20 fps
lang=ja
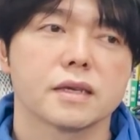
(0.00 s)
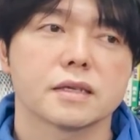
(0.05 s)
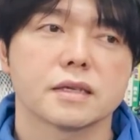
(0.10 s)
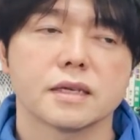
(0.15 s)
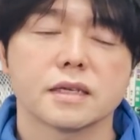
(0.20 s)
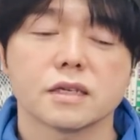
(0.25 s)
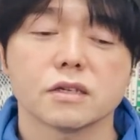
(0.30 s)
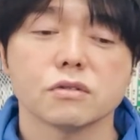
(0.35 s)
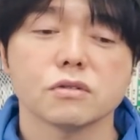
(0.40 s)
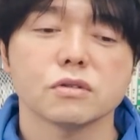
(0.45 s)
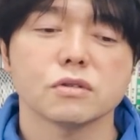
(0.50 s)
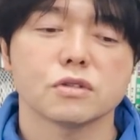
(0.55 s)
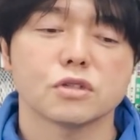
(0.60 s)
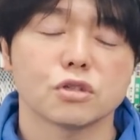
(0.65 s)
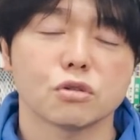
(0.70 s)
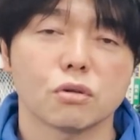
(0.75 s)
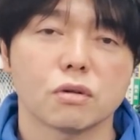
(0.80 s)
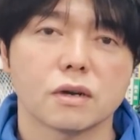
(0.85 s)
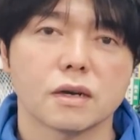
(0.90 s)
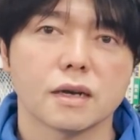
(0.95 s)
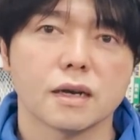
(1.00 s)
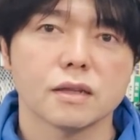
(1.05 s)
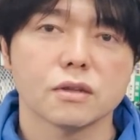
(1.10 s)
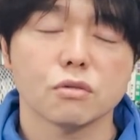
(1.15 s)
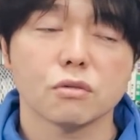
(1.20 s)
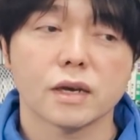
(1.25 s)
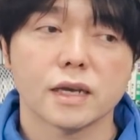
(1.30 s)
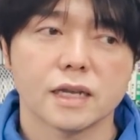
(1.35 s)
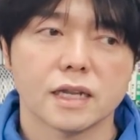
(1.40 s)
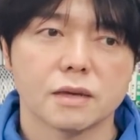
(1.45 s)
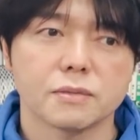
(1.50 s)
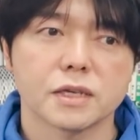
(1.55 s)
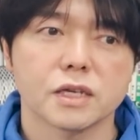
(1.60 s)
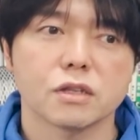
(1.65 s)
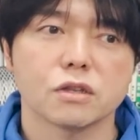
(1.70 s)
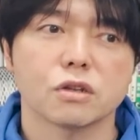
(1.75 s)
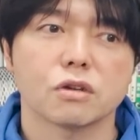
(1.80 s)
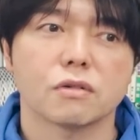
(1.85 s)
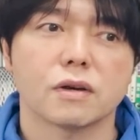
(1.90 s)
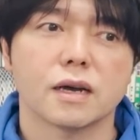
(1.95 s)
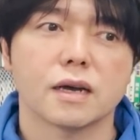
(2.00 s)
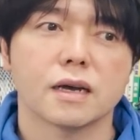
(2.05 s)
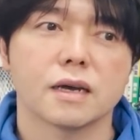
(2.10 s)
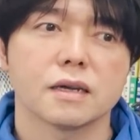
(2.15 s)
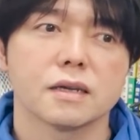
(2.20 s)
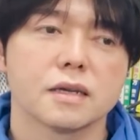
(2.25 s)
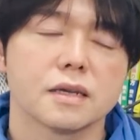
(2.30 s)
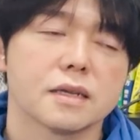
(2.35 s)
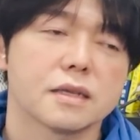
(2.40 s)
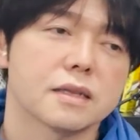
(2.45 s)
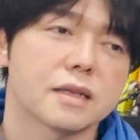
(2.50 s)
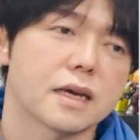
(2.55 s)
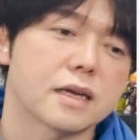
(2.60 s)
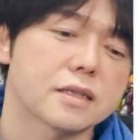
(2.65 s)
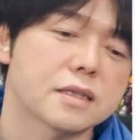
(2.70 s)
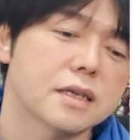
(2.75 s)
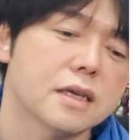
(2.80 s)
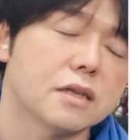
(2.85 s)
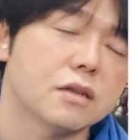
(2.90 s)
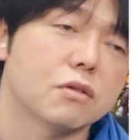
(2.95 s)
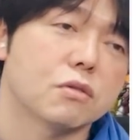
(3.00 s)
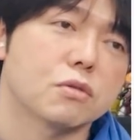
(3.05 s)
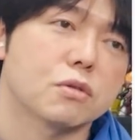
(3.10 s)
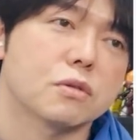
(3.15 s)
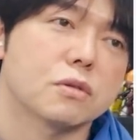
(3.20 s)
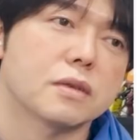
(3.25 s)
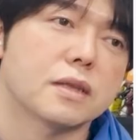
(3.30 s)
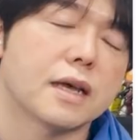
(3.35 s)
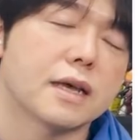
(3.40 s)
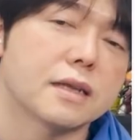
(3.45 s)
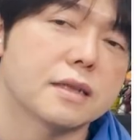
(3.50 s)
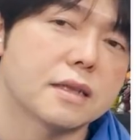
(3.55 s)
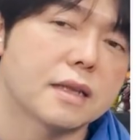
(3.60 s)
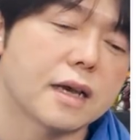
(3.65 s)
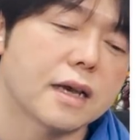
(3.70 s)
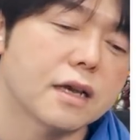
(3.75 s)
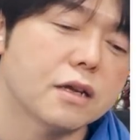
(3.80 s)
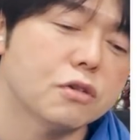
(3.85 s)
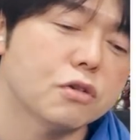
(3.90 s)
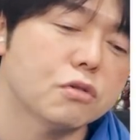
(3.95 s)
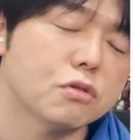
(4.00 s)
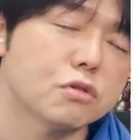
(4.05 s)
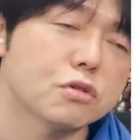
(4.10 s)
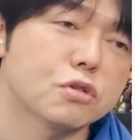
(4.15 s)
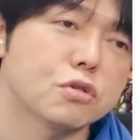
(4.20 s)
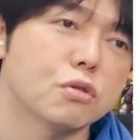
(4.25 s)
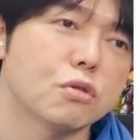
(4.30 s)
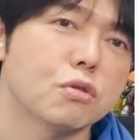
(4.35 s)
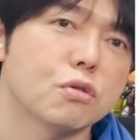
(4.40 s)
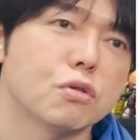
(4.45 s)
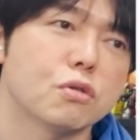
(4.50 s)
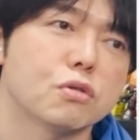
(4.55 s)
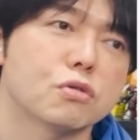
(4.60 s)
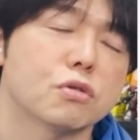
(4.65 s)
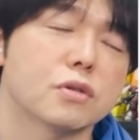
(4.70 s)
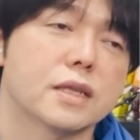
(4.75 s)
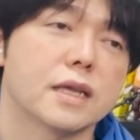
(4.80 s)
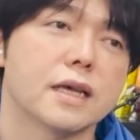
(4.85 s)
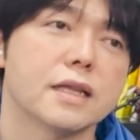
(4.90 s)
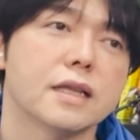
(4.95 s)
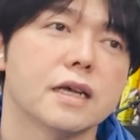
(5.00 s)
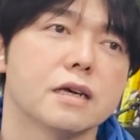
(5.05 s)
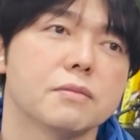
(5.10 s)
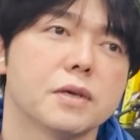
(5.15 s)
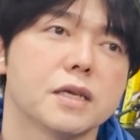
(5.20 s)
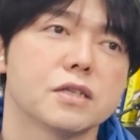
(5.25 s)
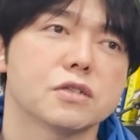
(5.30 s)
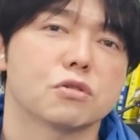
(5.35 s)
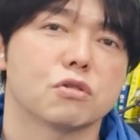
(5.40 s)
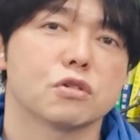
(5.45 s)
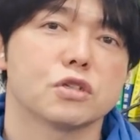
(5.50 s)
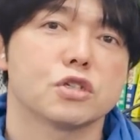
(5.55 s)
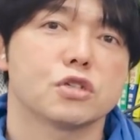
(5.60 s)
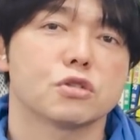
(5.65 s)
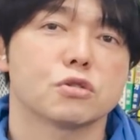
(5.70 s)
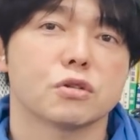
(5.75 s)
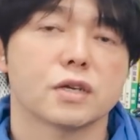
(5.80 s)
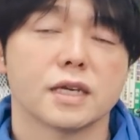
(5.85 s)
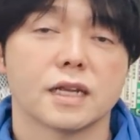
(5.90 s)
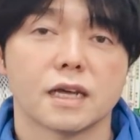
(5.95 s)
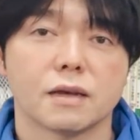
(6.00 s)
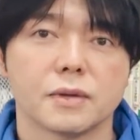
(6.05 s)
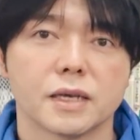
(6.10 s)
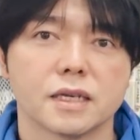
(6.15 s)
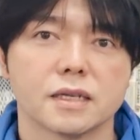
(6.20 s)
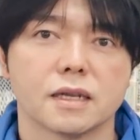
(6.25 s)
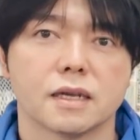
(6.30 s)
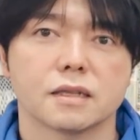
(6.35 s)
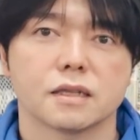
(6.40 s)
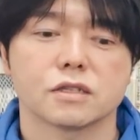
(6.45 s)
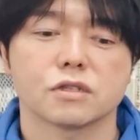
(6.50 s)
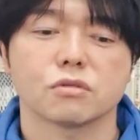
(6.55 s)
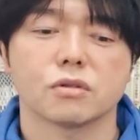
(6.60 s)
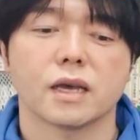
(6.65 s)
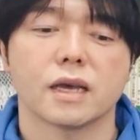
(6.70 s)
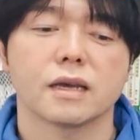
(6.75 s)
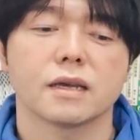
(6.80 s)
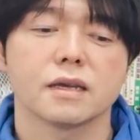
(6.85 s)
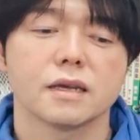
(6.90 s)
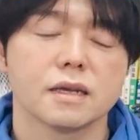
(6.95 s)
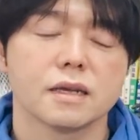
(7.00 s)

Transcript: 結局直感とかひらめきっていうのは、たくさんのた大量の情報のデータベースの一瞬のひらめきなんですよね。